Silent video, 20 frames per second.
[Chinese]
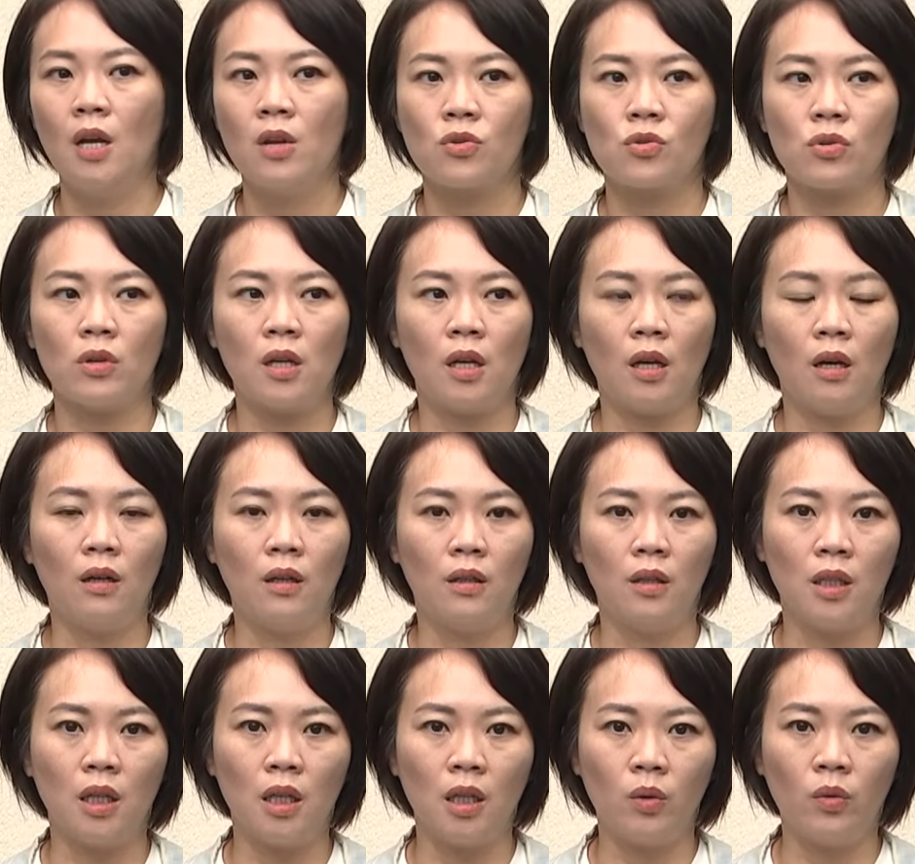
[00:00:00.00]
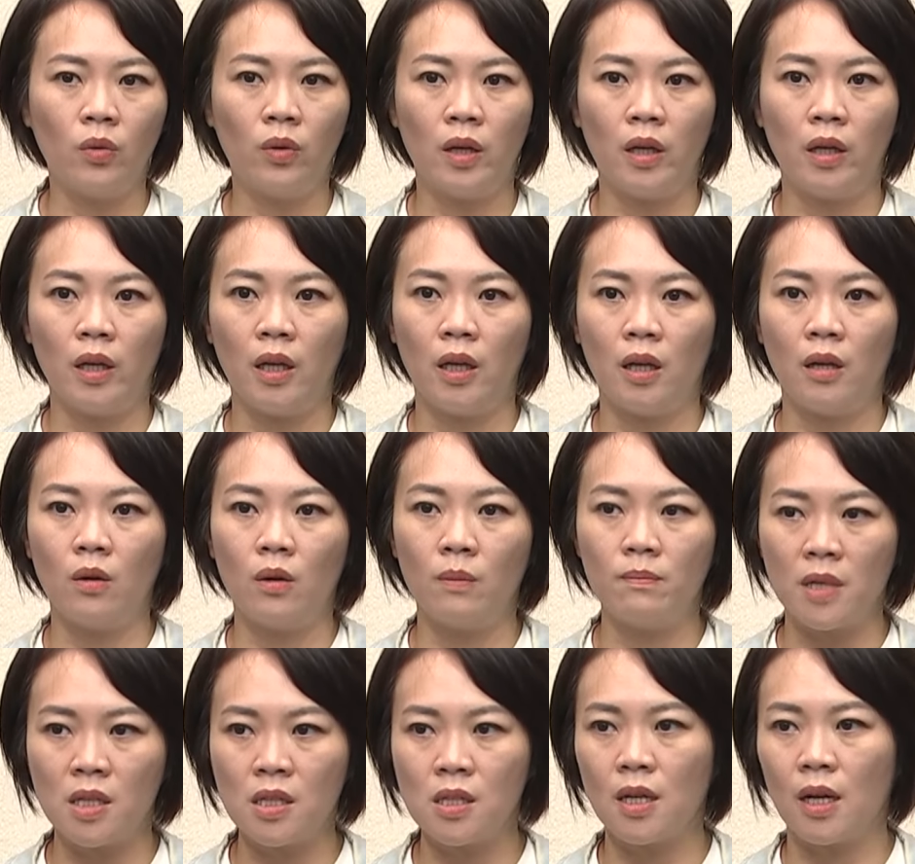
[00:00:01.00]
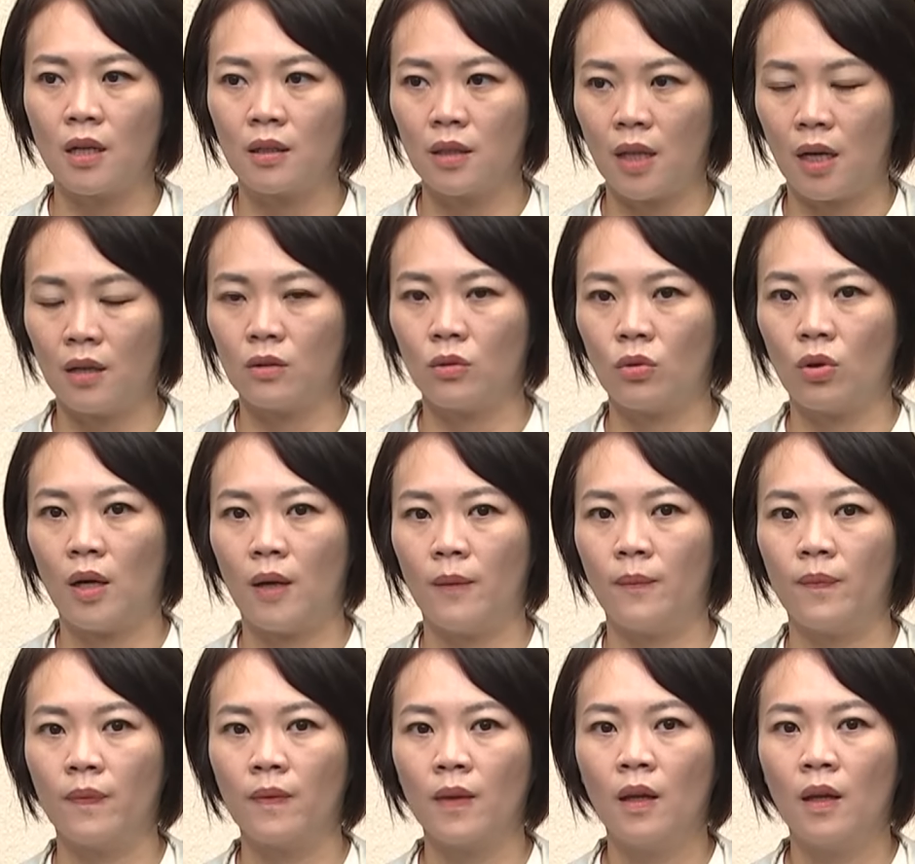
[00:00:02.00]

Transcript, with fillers: 所以呃，议会民进党党团，